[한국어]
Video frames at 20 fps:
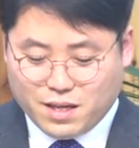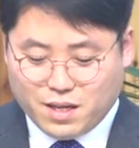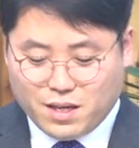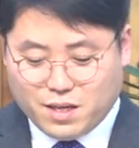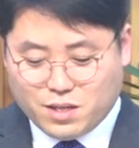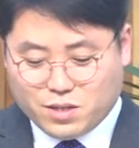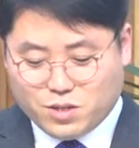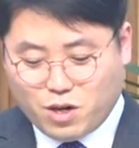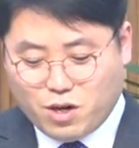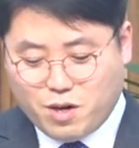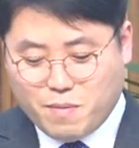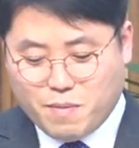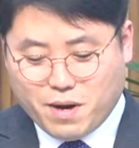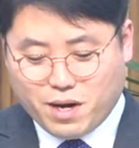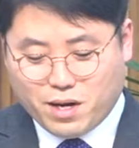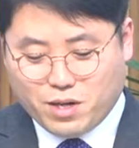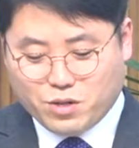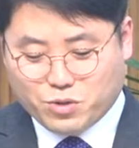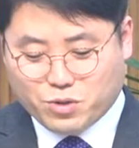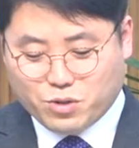
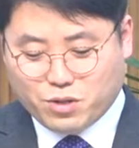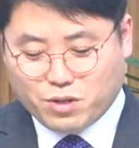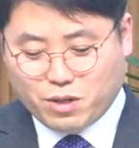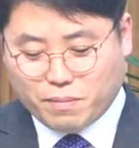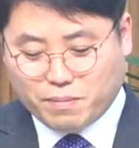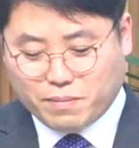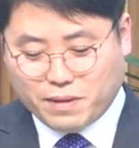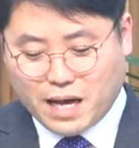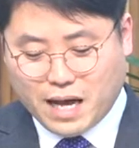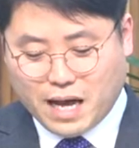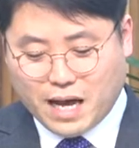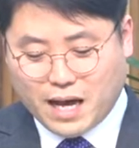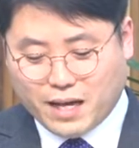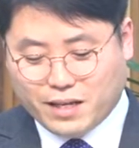설명할 수는 없다